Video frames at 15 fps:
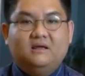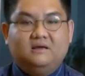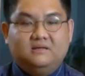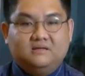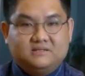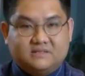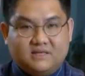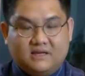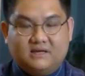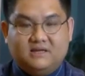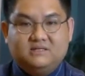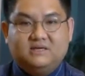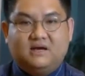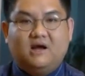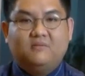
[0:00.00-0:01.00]
คือสิ่ง
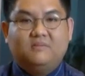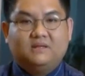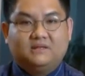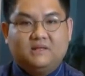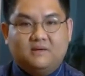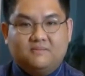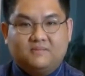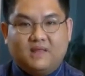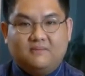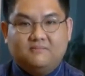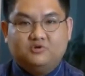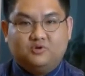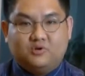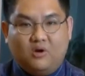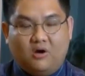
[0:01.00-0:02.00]
ที่จะเข้ามาเติมเต็ม
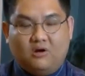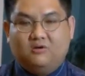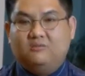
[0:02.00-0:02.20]
จุดอ่อน